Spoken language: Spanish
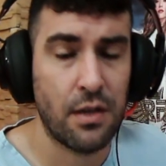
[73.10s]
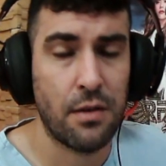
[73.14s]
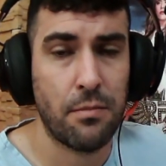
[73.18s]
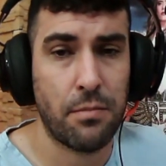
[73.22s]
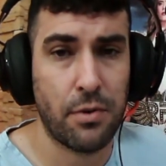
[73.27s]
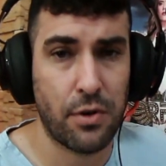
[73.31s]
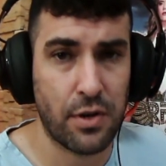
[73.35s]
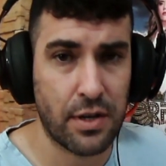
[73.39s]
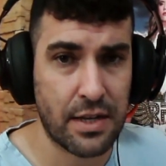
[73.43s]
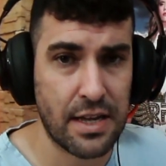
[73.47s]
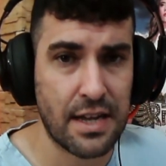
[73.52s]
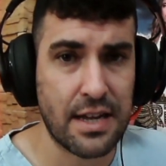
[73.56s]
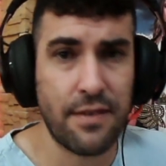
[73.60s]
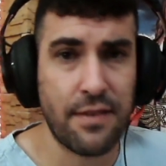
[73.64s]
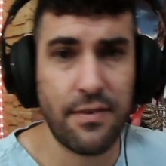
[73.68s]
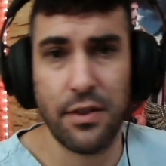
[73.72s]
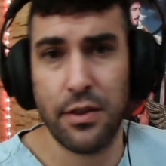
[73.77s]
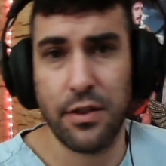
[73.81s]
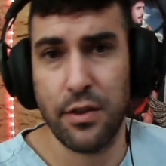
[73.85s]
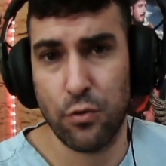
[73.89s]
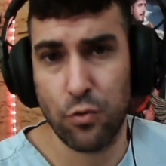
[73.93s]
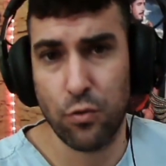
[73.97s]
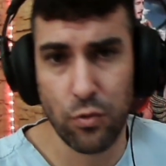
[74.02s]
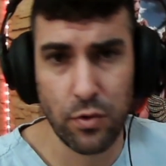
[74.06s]
Pero es que
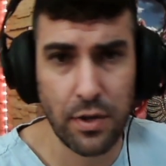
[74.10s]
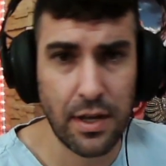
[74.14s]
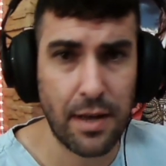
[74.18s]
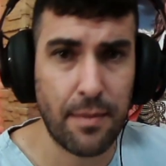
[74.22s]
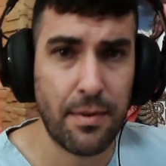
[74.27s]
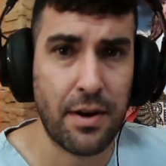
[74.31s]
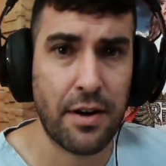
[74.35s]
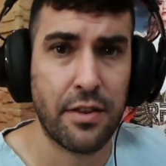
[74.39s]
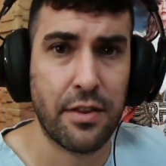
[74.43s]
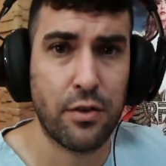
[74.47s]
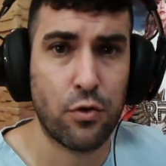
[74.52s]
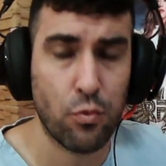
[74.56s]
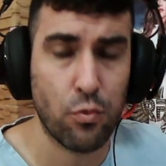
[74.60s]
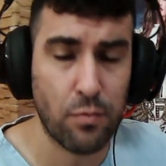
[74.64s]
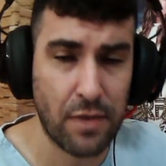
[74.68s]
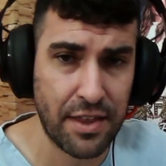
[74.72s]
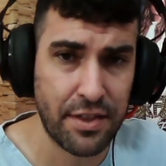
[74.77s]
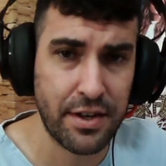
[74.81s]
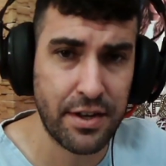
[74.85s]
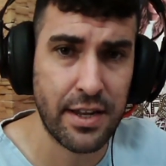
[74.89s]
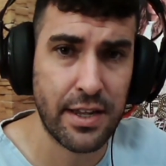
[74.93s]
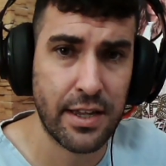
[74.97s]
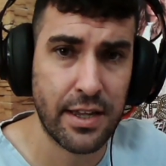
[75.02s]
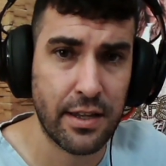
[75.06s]
acabas de tú de hablar de tu
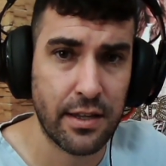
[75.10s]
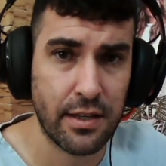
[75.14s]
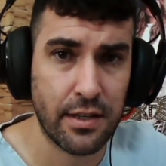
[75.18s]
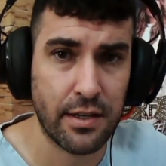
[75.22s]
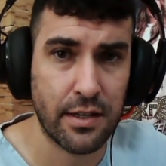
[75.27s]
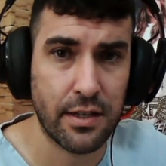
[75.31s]
madre,